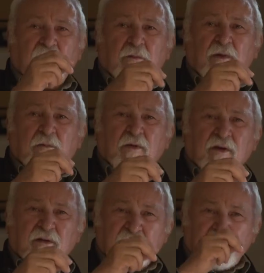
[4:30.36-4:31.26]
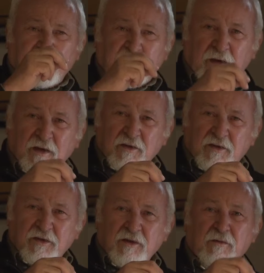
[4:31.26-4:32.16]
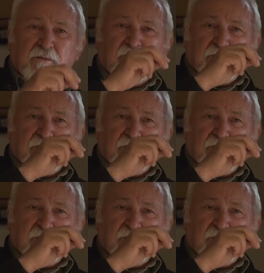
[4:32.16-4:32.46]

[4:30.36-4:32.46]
Moja mama we Francji,